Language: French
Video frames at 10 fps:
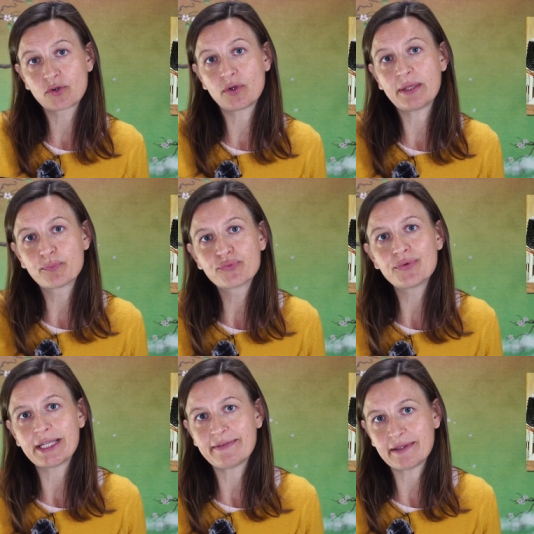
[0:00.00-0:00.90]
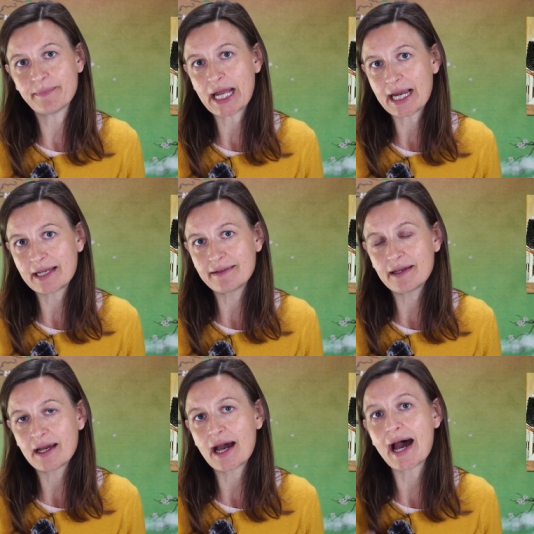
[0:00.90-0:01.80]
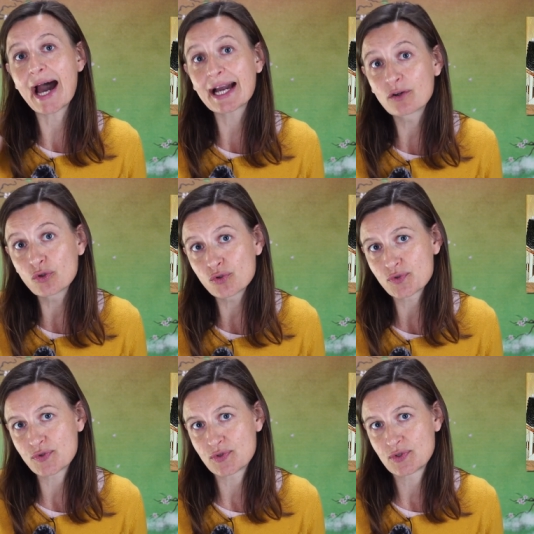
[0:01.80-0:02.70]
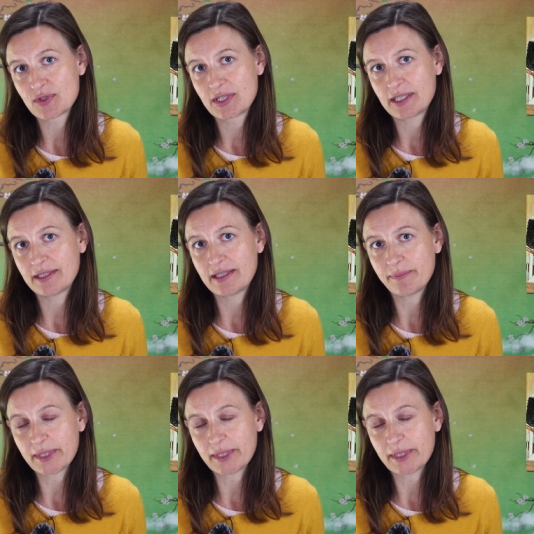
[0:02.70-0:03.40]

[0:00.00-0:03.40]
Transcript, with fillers: que les poules étaient malades à cause des